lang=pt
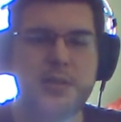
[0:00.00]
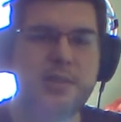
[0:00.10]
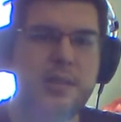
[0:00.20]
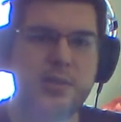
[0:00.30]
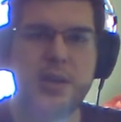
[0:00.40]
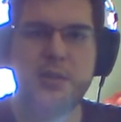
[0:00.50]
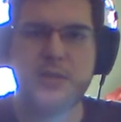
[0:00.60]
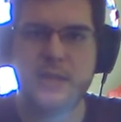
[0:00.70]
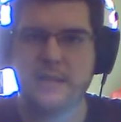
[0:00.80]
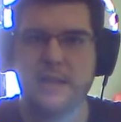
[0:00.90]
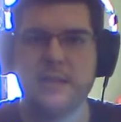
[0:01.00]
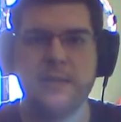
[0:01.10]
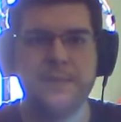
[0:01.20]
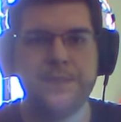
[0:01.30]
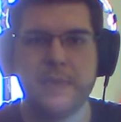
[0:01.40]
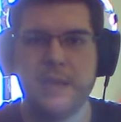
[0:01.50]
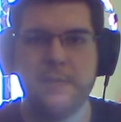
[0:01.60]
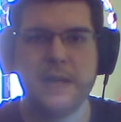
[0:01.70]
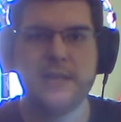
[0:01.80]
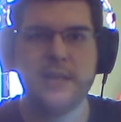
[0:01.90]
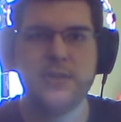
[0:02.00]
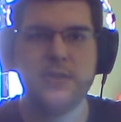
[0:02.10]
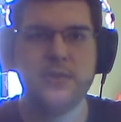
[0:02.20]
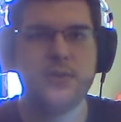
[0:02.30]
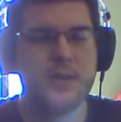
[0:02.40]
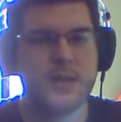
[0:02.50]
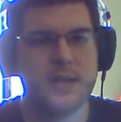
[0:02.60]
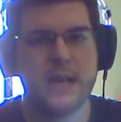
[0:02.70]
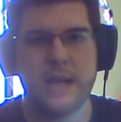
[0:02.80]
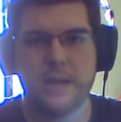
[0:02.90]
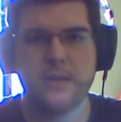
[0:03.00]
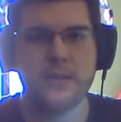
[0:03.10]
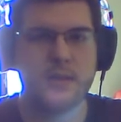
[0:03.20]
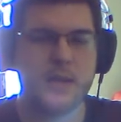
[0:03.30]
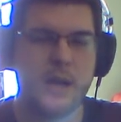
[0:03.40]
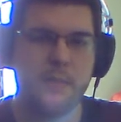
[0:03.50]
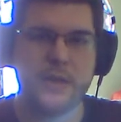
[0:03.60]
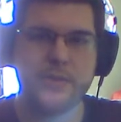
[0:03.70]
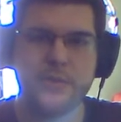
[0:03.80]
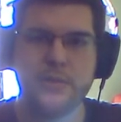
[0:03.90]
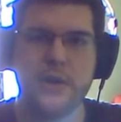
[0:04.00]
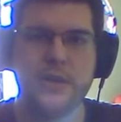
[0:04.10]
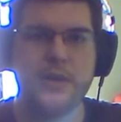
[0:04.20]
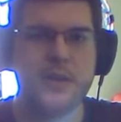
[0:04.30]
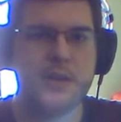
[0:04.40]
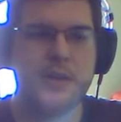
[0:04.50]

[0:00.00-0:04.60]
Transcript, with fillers: Se chegar nos 70 e passar disso, cara, abaixa o clock,